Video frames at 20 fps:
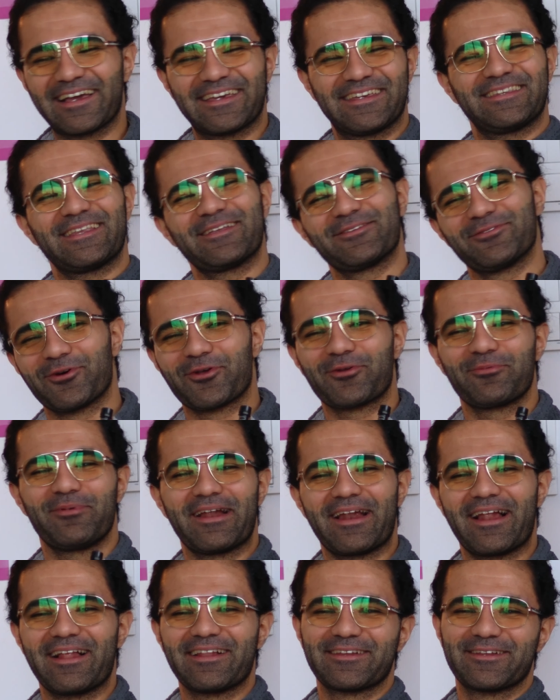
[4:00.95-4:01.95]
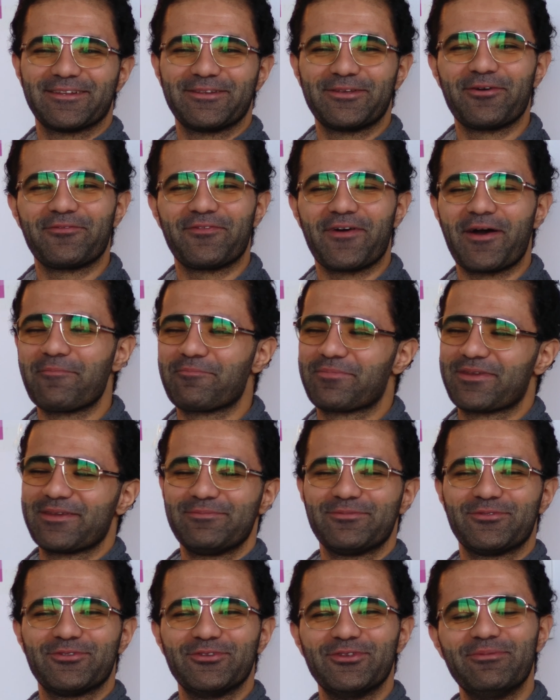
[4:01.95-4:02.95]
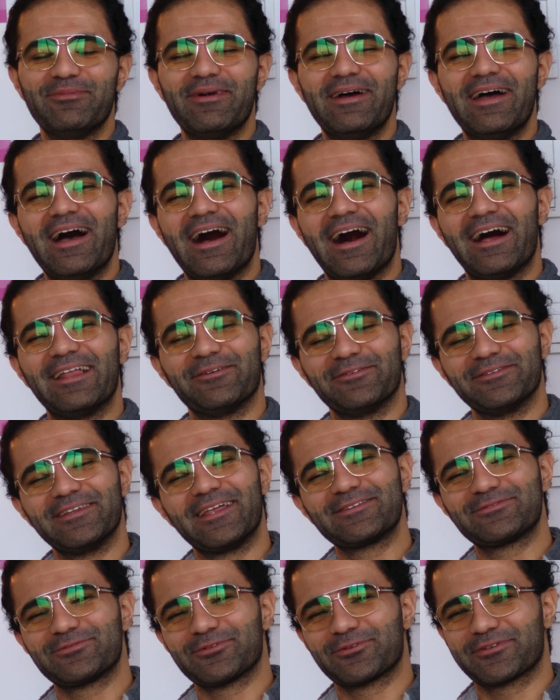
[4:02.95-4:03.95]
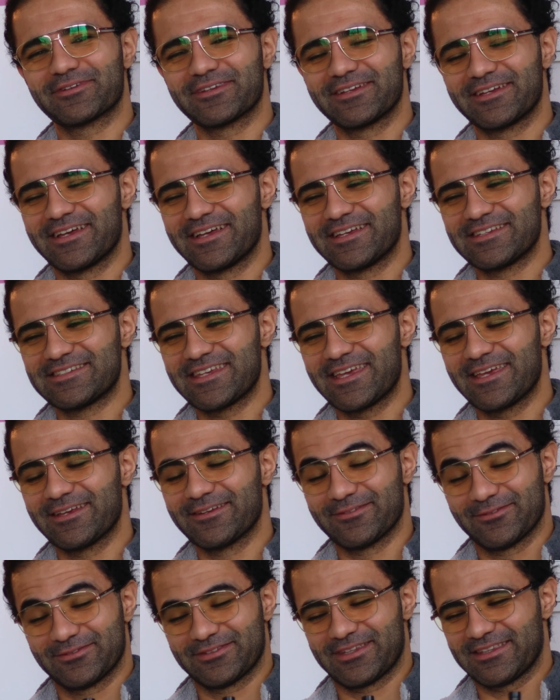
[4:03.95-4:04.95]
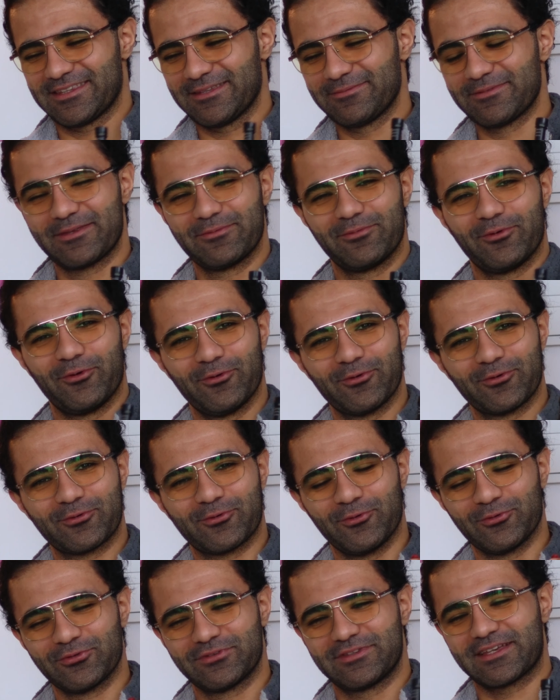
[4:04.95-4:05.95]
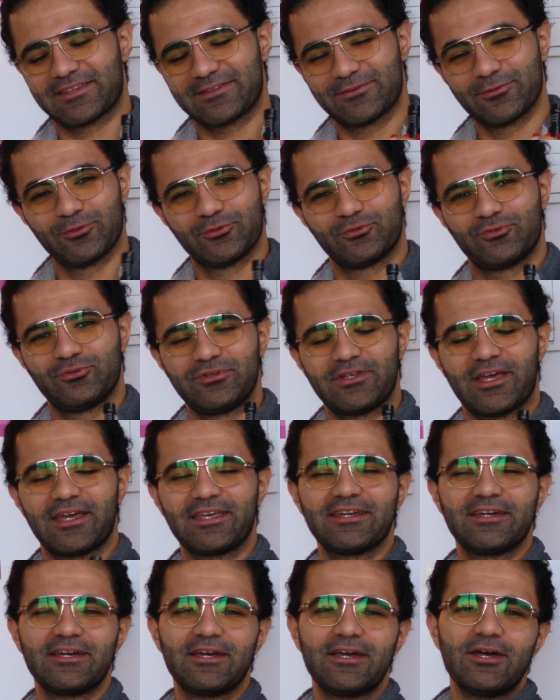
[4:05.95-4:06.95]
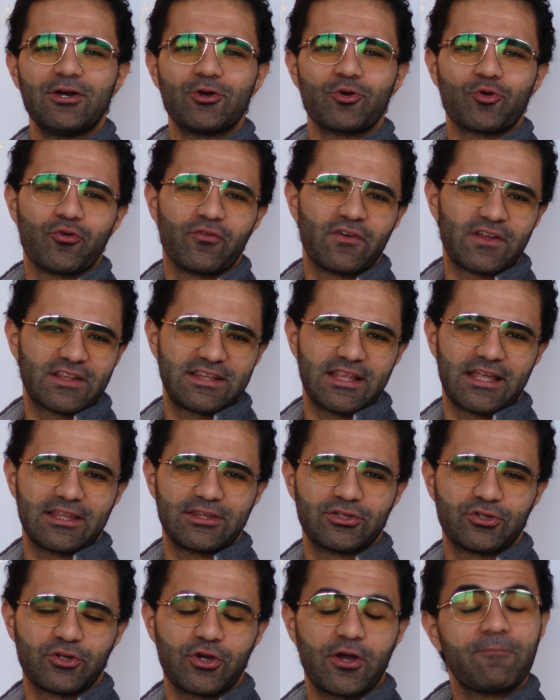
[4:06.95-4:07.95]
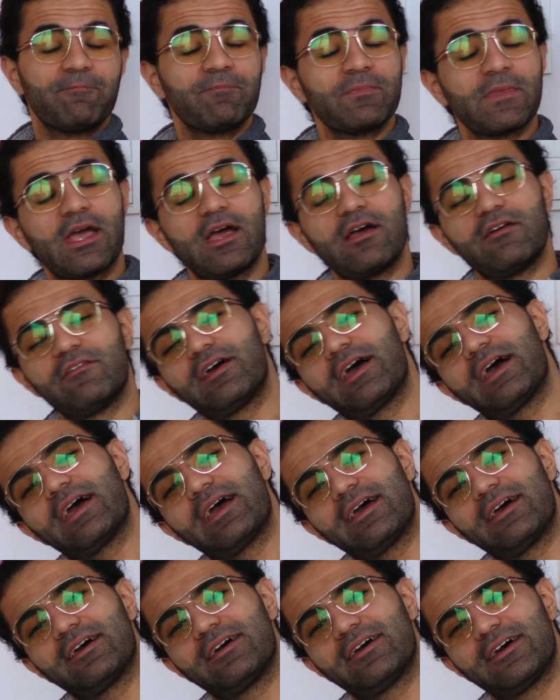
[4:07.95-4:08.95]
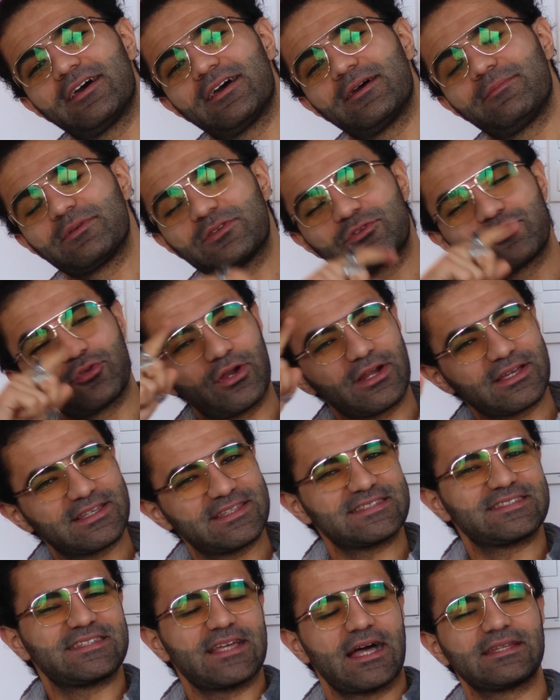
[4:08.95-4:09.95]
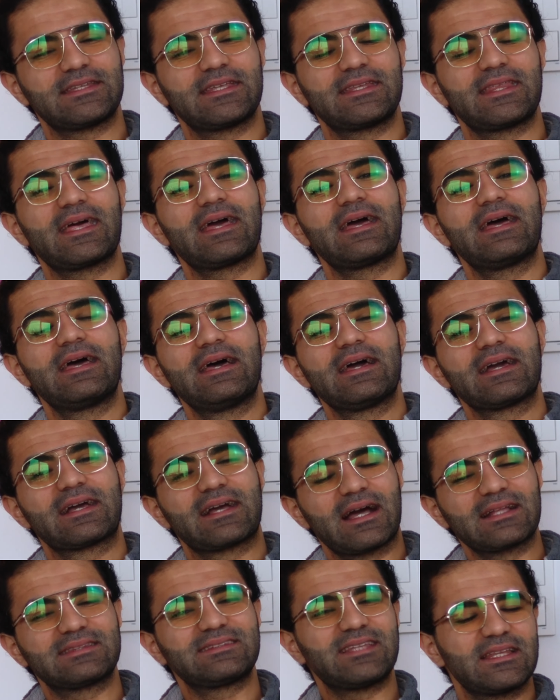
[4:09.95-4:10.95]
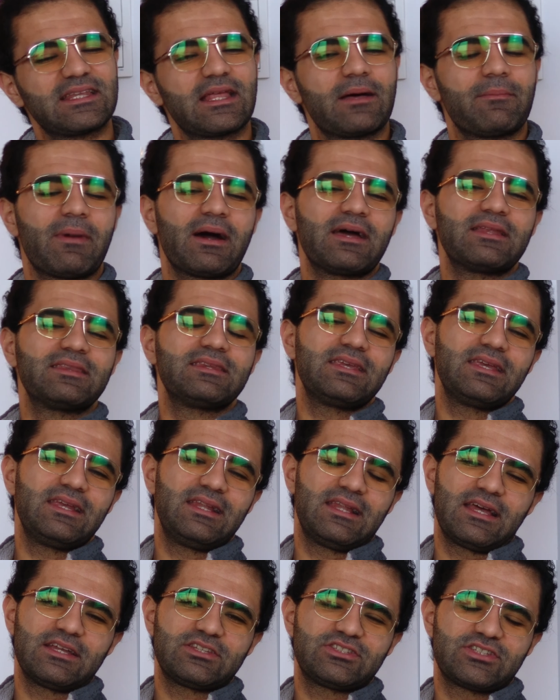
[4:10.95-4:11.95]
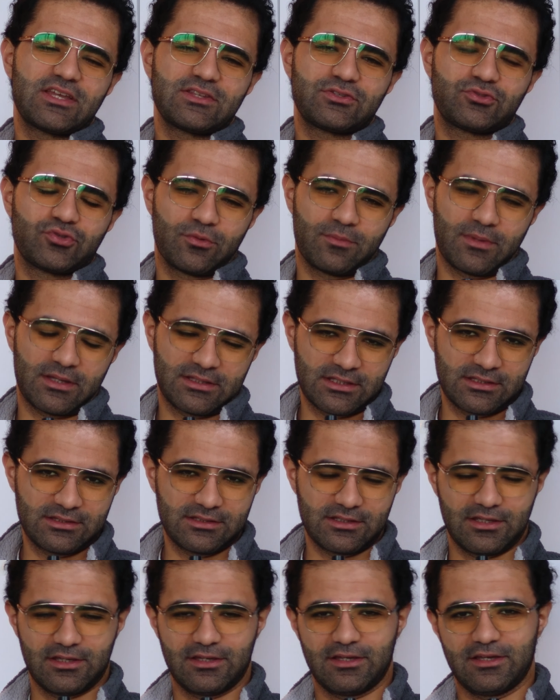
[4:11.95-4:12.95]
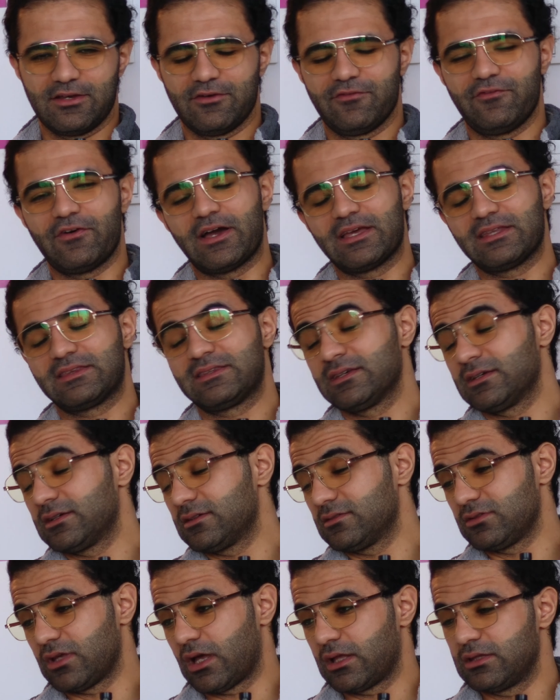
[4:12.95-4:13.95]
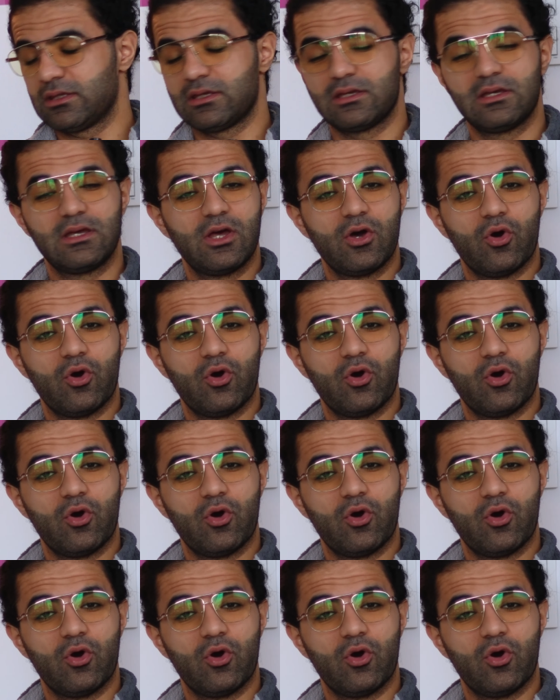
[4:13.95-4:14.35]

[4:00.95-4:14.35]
Aki de normal algılıyor falan prim günüm. Hani ondan çok e, şey dediğim gibi o konteksti o dünyayı kuvvetlendiriyor. Ve e, bir sonraki sahnede de Katanaman ile Chainsaw e, fight'ı yani